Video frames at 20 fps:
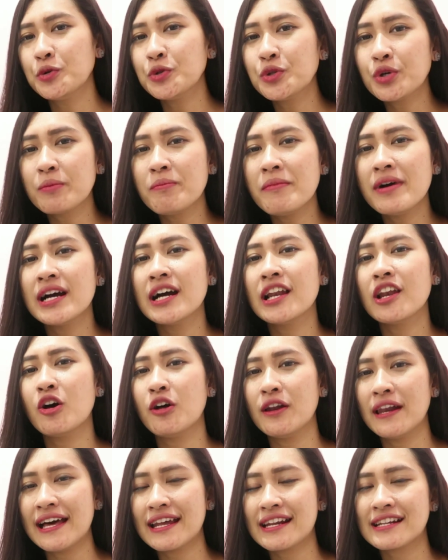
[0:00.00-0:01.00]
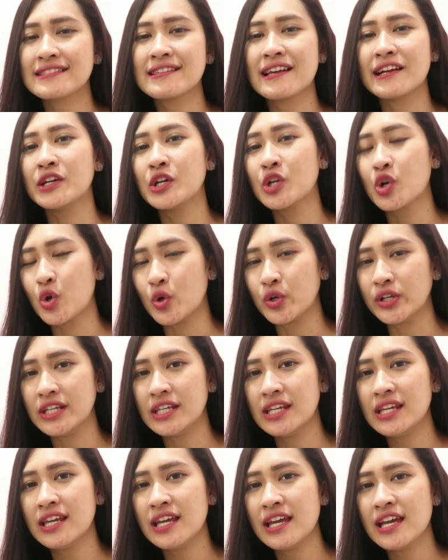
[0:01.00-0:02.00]
untuk mengelola rasa
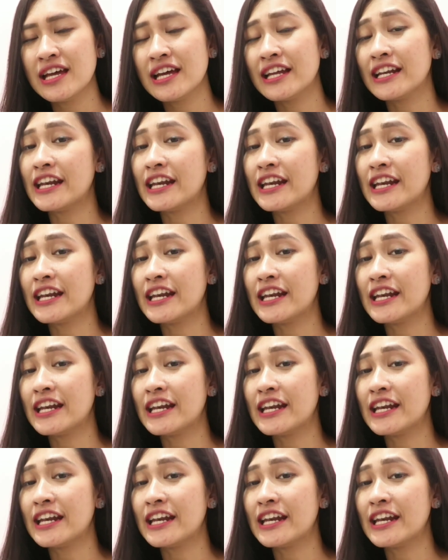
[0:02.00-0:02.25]
grogi,